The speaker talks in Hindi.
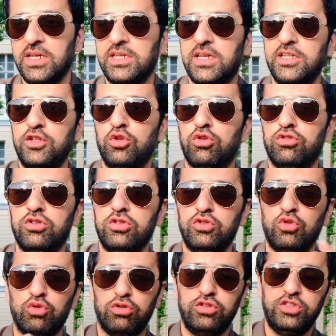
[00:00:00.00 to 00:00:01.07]
यानी दोनों
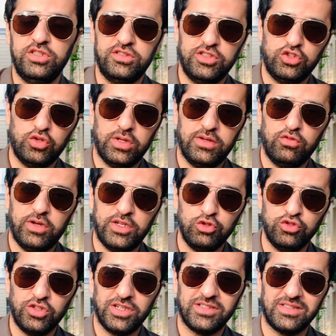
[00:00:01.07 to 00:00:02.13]
दोनों चीज़ें जो हैं वो एक
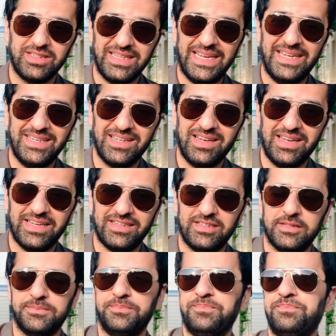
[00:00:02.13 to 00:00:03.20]
दूसरे के साथ इंटरलिंक्ड
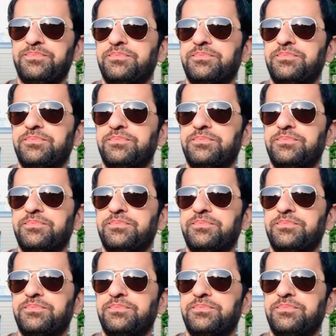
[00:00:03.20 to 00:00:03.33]
हैं